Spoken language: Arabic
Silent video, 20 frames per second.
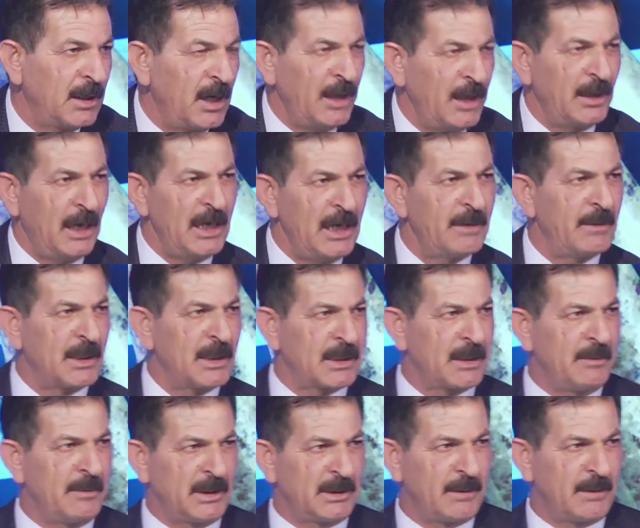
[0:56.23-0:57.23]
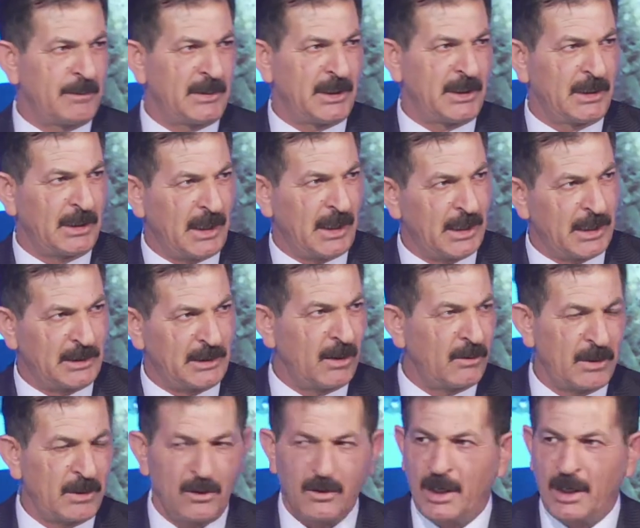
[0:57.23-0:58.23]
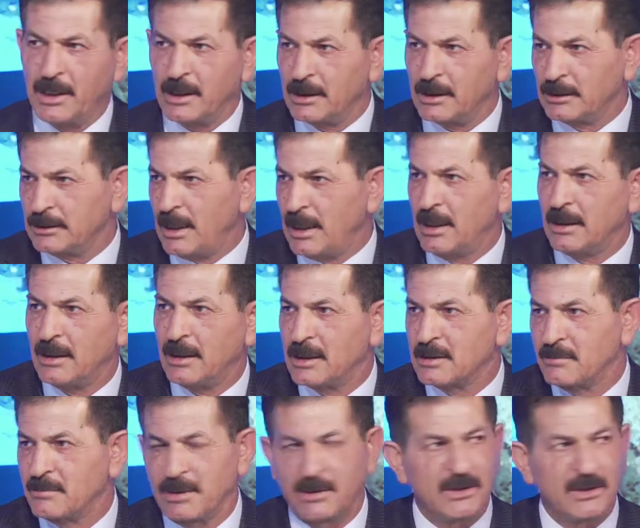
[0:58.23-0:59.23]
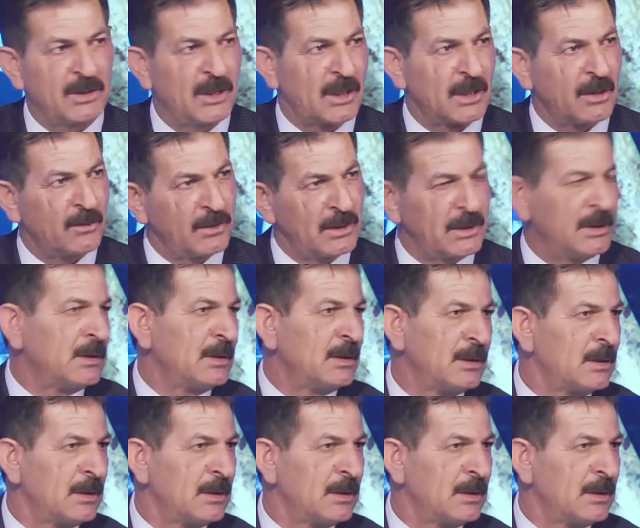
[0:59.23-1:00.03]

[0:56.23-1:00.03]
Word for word: احنا علينا ما تمدين على الدوله وعلى القطاع الخاص بالتجاره وال